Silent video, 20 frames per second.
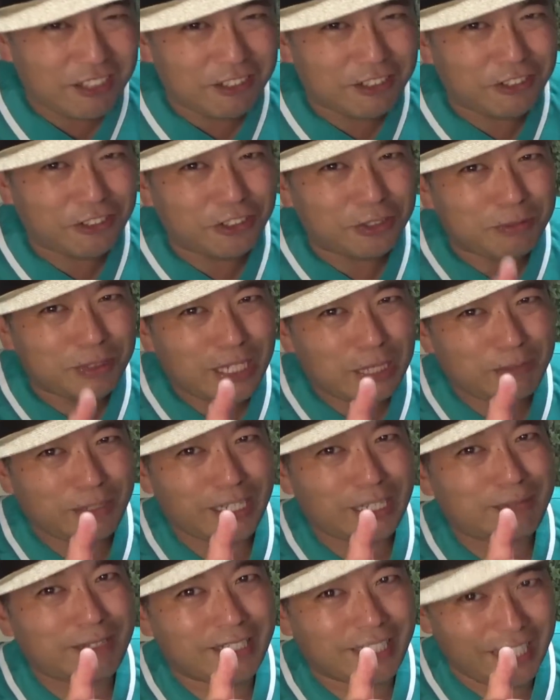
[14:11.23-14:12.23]
の黒ブラも
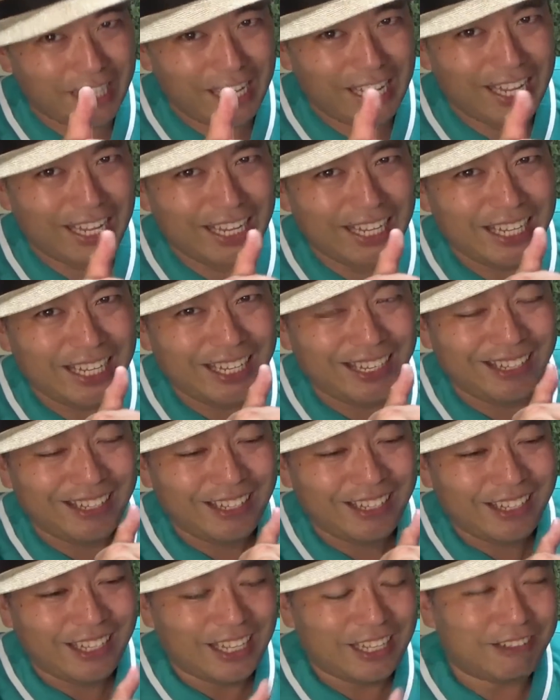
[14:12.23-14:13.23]
ありましたね。
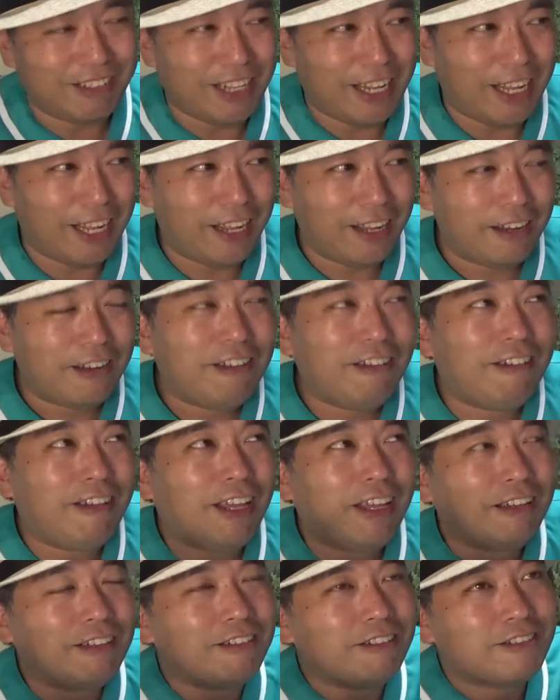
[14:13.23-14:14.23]
あのね、竜
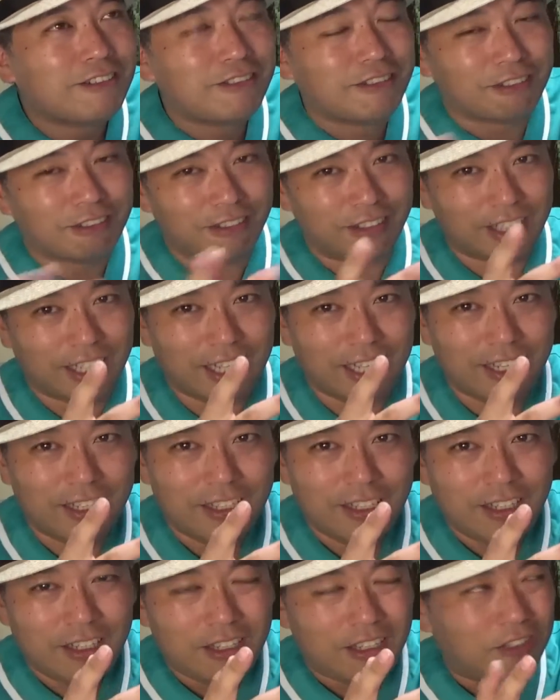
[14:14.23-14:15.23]
兵軍と俊太君が、
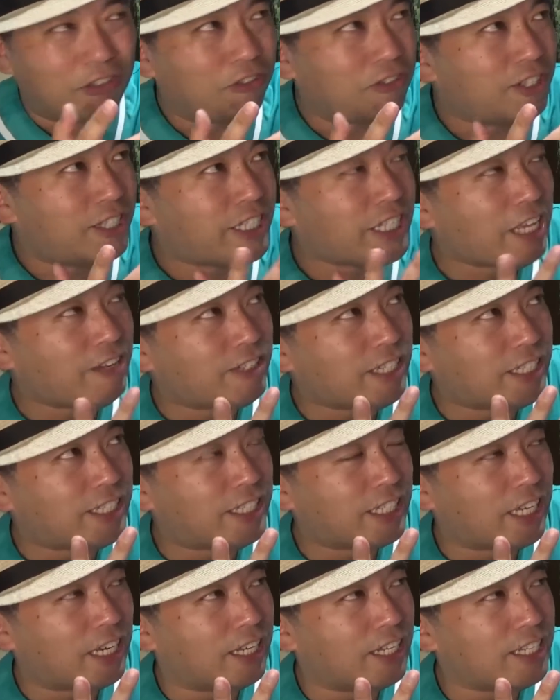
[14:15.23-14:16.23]
どっちが歌ってたから、